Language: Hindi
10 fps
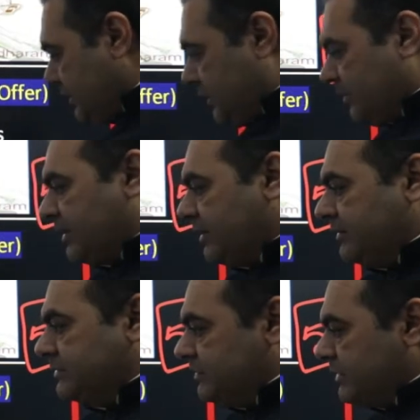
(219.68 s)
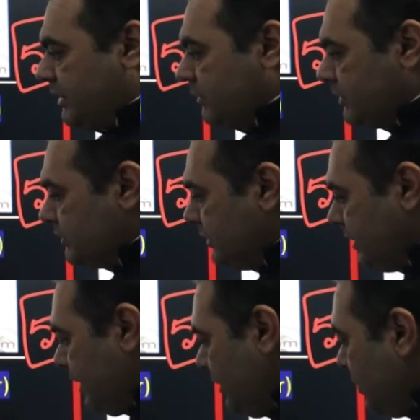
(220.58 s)
हमारी जिम्मेदारी बनती
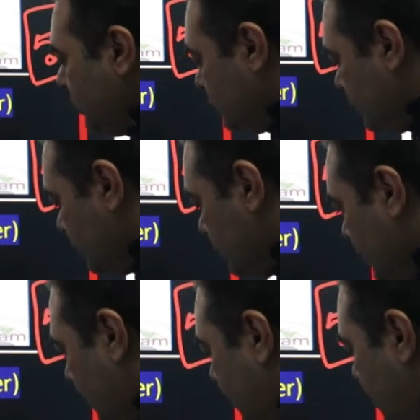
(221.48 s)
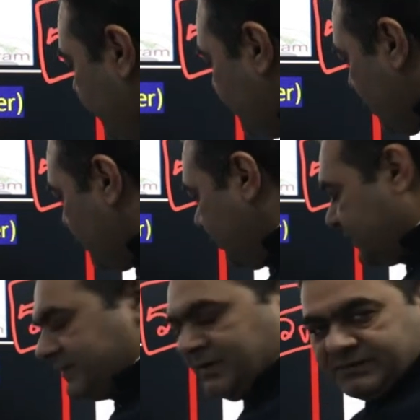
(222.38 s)
है तो
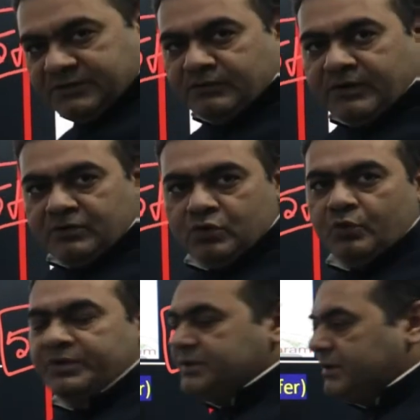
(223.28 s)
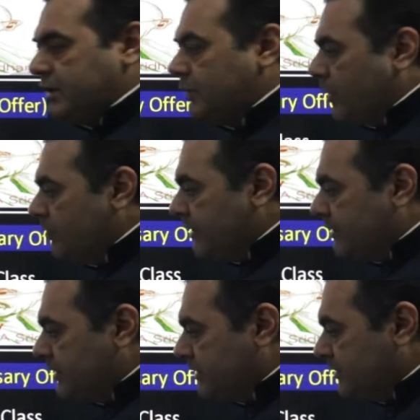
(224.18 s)
ट्वेंटी सिक्स जनवरी को भी
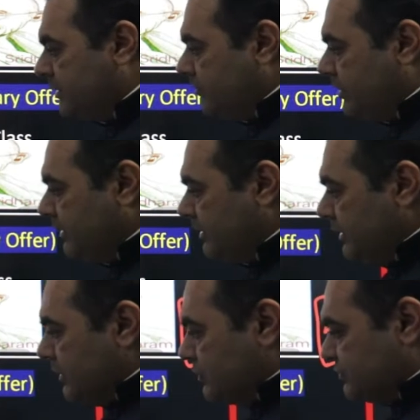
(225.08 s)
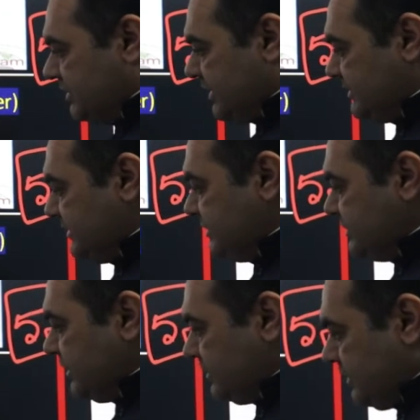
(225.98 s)
रिपब्लिक डे के दिन भी कुछ ऐसी
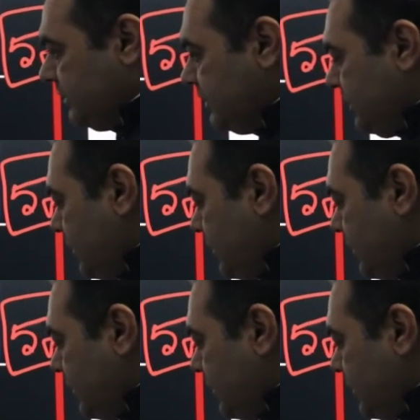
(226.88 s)
चीज़ें थी